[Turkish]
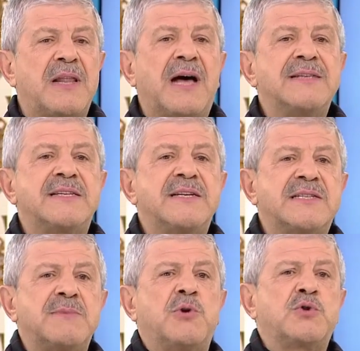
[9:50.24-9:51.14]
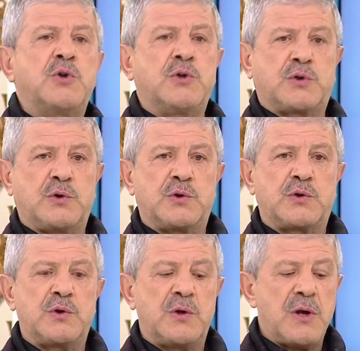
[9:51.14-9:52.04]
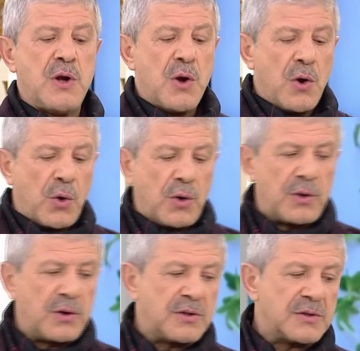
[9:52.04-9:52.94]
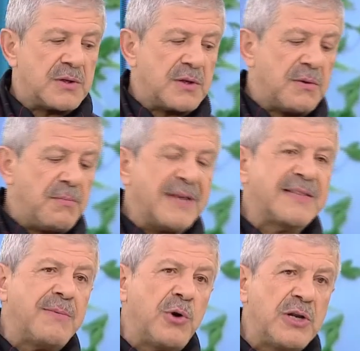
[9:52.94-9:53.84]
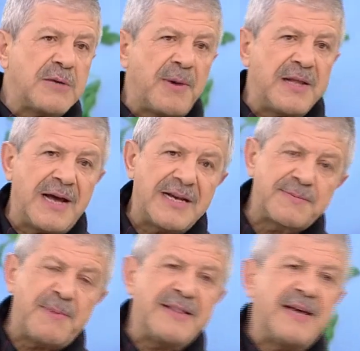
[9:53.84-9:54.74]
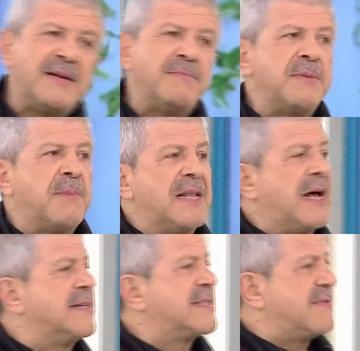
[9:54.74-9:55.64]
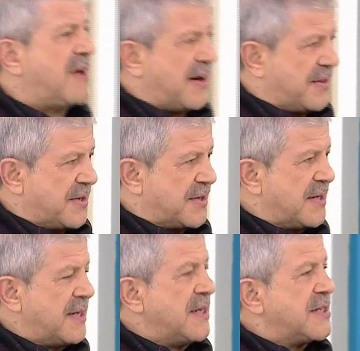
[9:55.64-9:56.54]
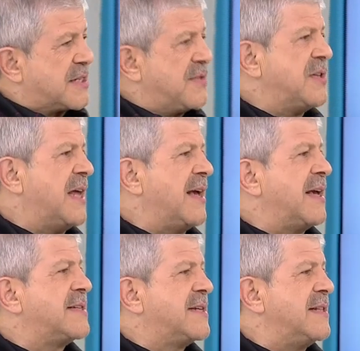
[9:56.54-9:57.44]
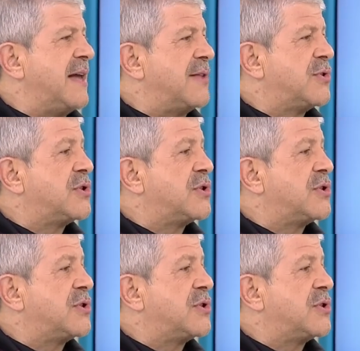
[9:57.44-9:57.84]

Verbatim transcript: balansınızı bozuyorsunuz. Metabolik balans nedir? Metabolik balans bedenin bir balansı vardır. Sıvı Arabaların dengesinden balansı